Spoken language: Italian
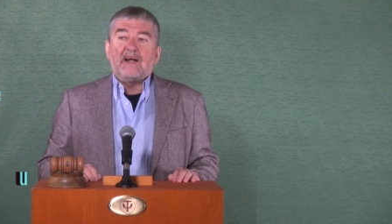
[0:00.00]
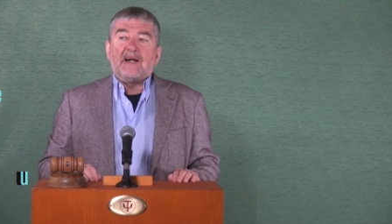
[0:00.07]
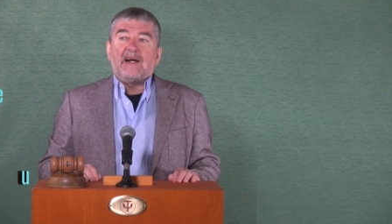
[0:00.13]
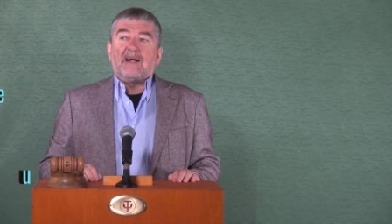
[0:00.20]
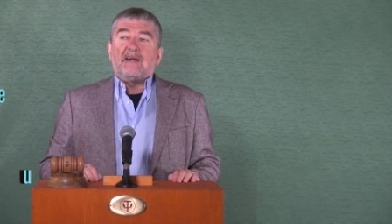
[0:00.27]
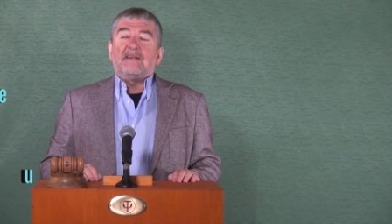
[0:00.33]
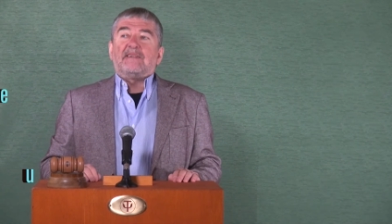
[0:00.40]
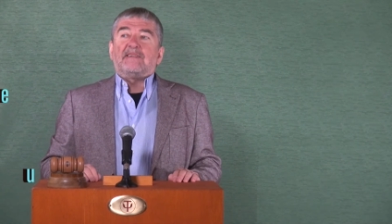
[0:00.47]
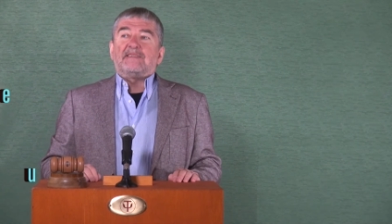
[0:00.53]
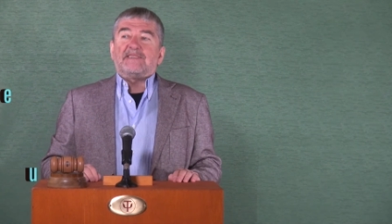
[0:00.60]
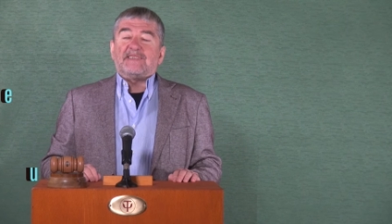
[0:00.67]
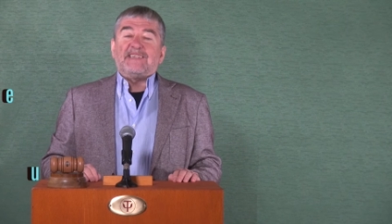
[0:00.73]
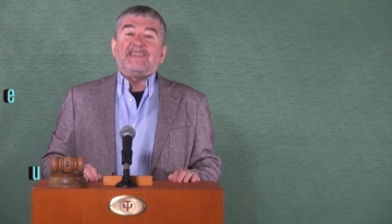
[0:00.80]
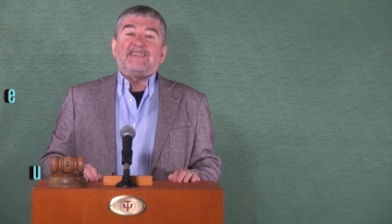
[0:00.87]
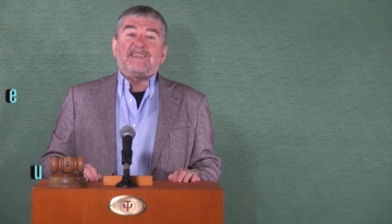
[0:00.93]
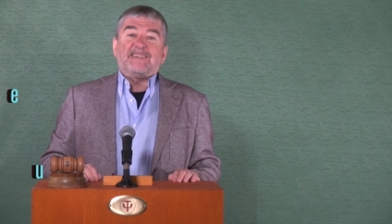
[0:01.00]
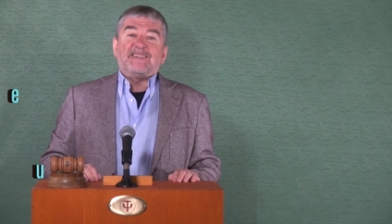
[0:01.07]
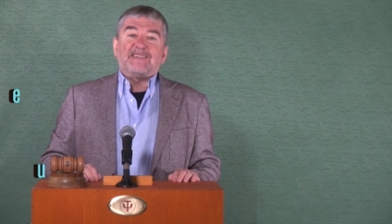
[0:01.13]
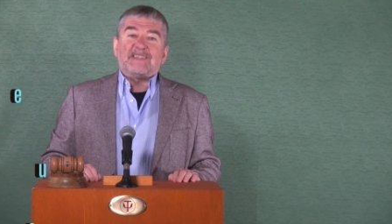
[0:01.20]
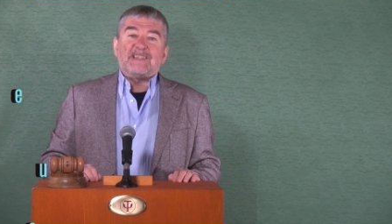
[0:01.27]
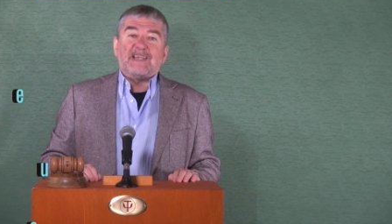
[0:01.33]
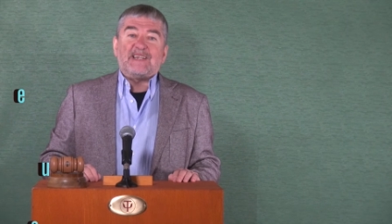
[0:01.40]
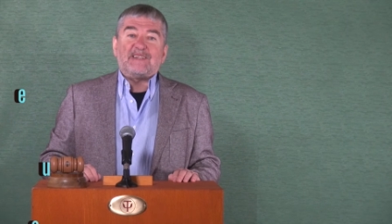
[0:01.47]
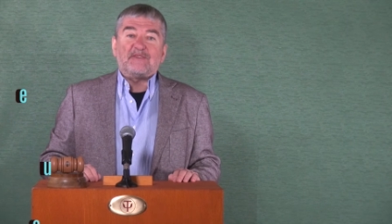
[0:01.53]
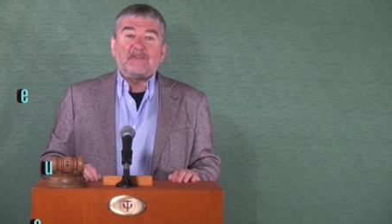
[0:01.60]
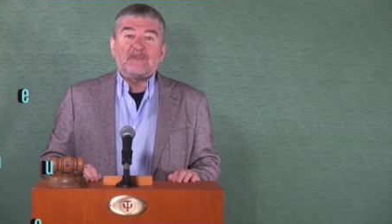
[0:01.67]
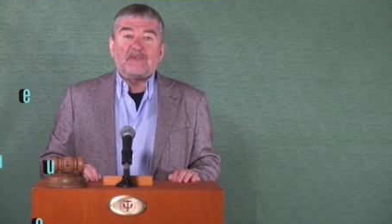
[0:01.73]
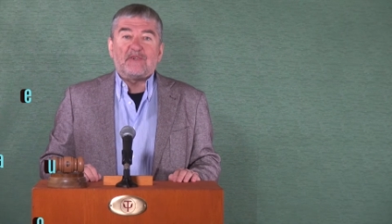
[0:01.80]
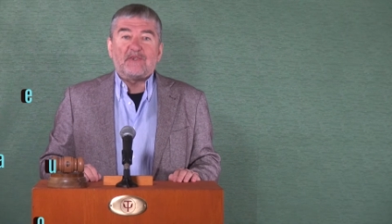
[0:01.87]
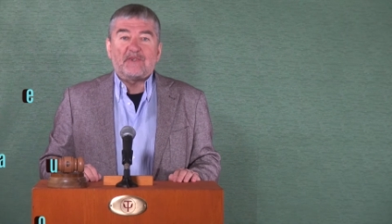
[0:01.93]
Ha
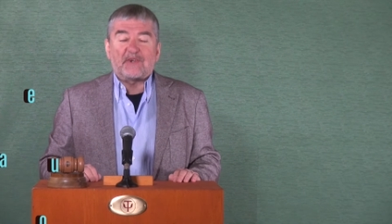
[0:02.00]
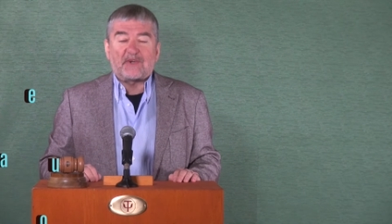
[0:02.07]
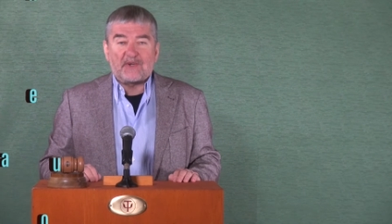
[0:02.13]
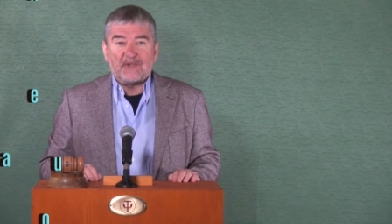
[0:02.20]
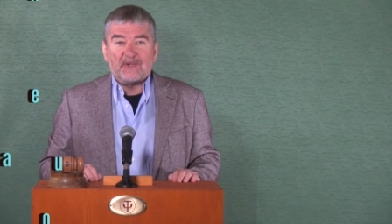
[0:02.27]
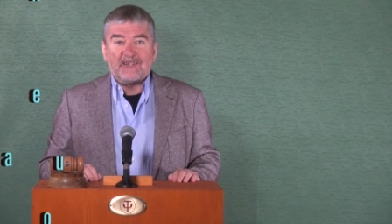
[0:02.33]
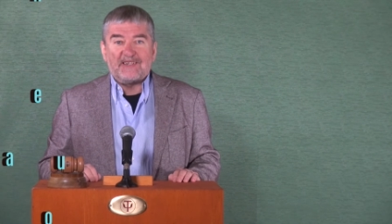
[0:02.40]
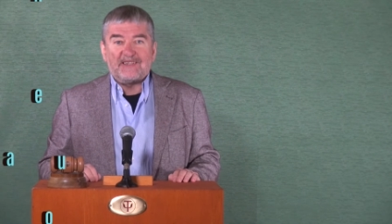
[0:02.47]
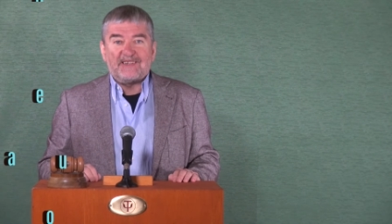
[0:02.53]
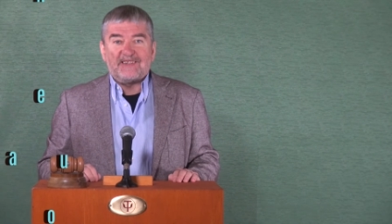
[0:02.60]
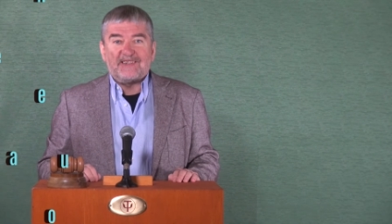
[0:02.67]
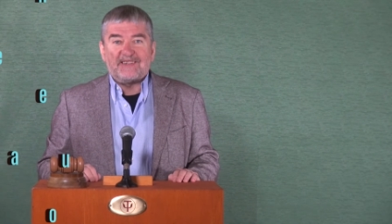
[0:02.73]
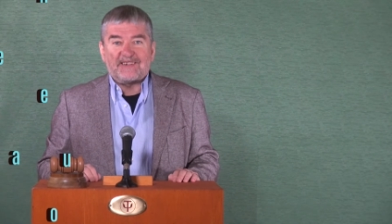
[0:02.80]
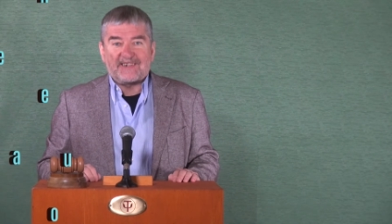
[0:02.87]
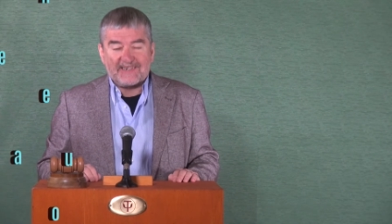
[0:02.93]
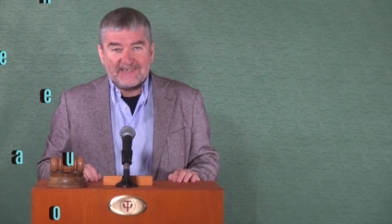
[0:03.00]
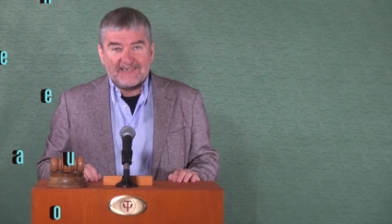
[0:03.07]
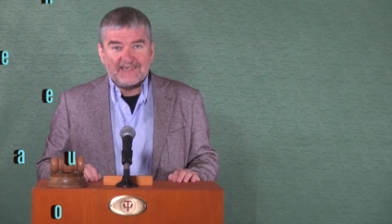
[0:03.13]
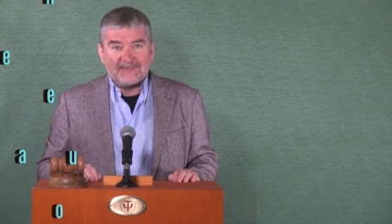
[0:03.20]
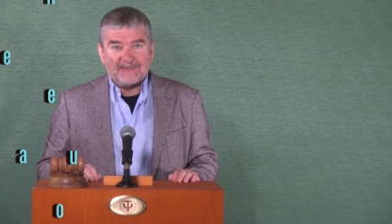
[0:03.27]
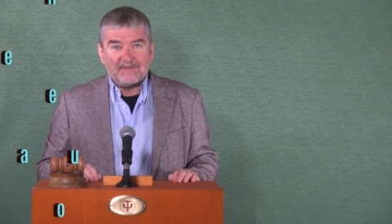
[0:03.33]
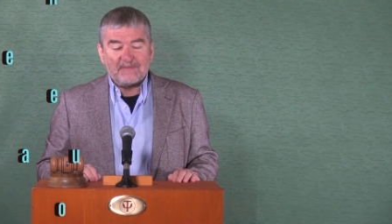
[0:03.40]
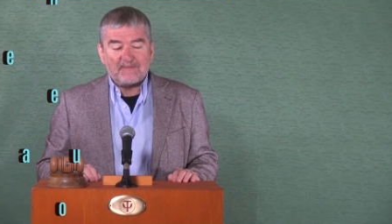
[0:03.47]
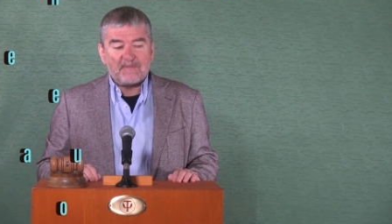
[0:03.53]
sentenziato Ronald Reagan?